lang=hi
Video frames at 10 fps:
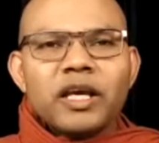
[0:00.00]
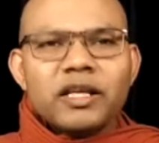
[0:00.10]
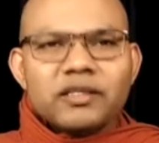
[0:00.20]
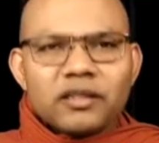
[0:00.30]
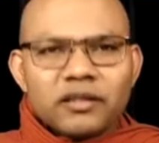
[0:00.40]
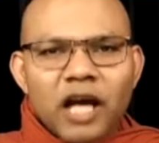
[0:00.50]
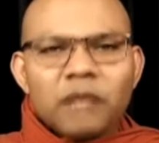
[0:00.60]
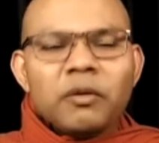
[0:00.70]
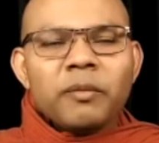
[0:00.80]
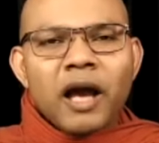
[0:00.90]
इस
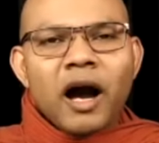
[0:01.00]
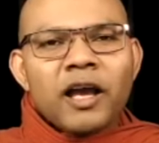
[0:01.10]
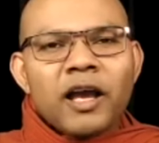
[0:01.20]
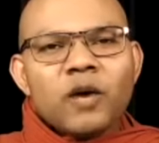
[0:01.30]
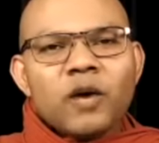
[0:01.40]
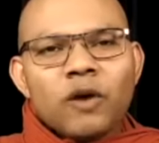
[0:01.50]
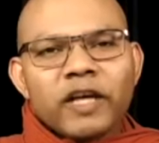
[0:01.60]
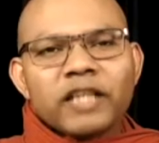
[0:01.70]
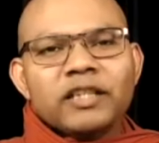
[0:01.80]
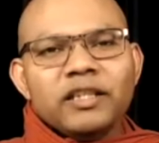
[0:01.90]
धर्म में आया हुआ
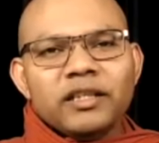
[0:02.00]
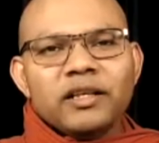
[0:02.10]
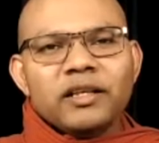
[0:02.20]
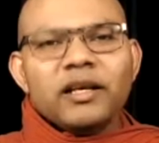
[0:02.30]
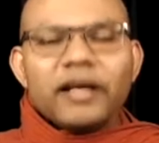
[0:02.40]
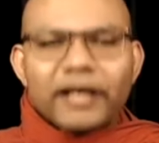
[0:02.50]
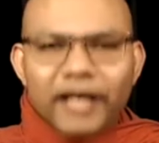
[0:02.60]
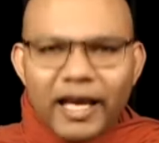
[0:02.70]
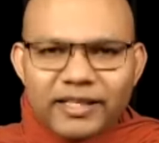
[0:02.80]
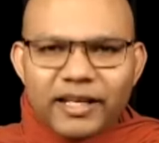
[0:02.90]
व्यक्ति
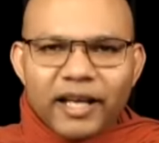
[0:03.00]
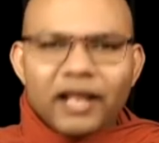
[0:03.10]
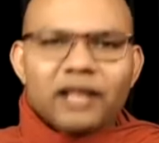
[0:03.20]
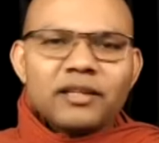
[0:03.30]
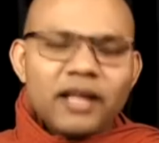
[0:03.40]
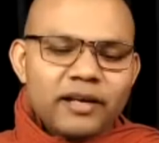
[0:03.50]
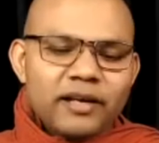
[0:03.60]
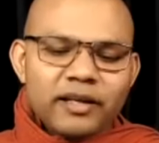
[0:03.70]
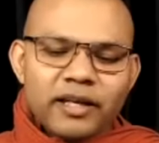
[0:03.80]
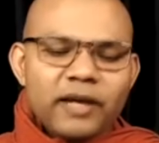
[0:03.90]
कैसे कहलाता है
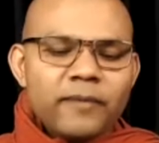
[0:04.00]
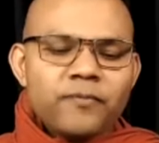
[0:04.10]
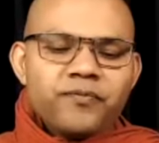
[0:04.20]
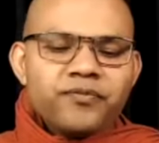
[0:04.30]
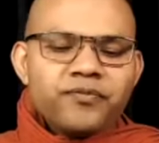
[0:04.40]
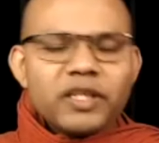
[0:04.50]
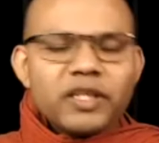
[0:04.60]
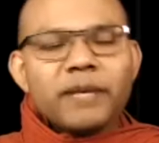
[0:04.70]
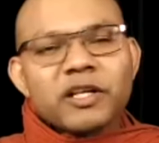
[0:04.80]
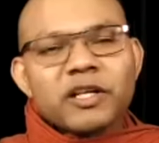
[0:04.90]
करके ये
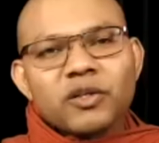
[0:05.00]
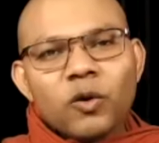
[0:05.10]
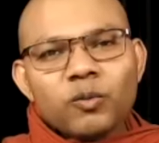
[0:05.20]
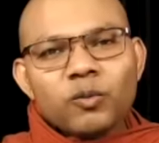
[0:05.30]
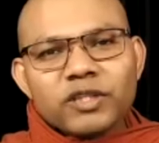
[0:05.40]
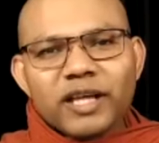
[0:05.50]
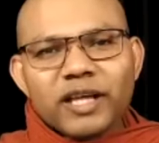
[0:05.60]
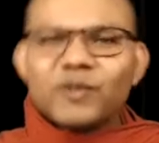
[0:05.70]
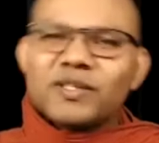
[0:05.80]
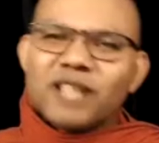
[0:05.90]
प्रश्न कौन पूछते हैं
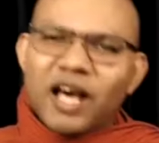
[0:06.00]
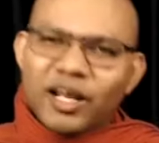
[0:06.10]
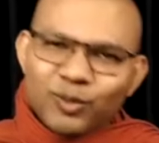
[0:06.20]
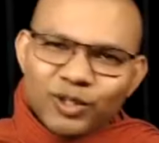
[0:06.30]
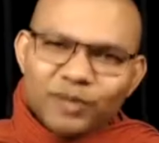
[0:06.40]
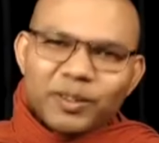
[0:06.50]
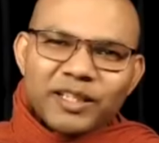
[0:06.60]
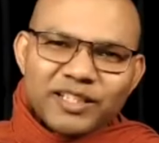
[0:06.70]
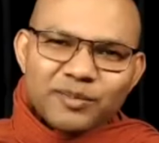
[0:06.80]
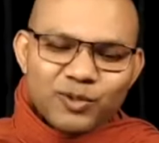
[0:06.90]
तो सारी पुत्र
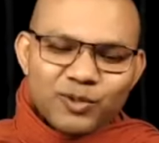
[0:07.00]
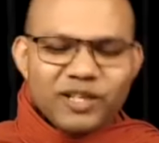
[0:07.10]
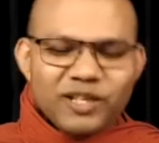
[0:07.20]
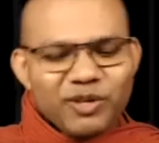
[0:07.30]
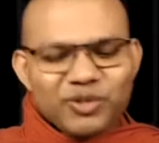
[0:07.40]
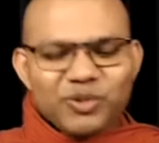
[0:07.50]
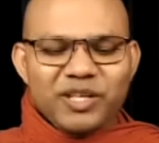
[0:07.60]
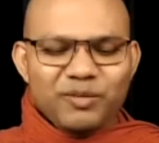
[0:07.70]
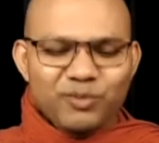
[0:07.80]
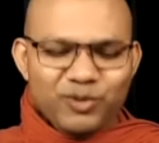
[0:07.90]
भंते जी पूछते हैं भिक्षु
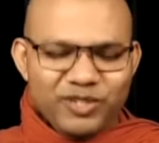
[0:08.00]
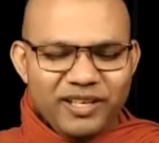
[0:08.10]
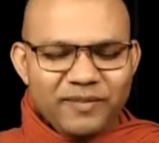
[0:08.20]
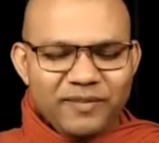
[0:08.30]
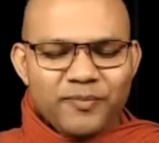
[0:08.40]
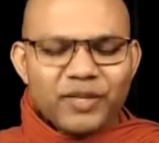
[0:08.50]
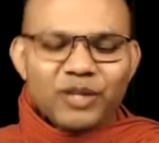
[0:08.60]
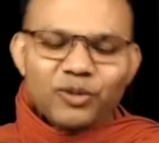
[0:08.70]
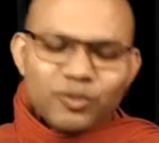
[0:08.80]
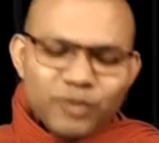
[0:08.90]
से पूछते हैं
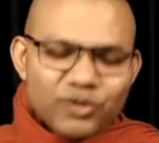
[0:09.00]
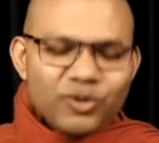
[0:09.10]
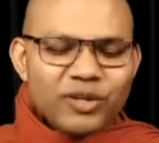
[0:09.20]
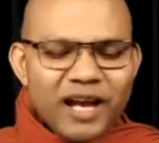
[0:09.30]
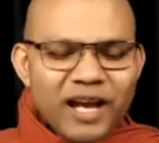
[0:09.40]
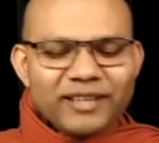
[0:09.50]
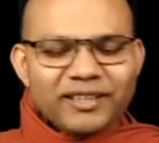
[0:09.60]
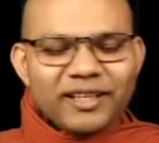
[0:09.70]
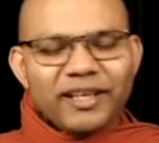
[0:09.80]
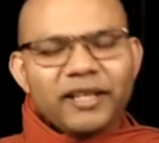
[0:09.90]
तो भिक्षु लोग क्या
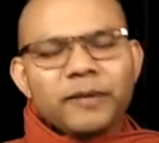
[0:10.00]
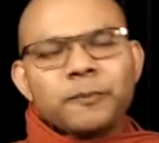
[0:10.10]
कहते हैं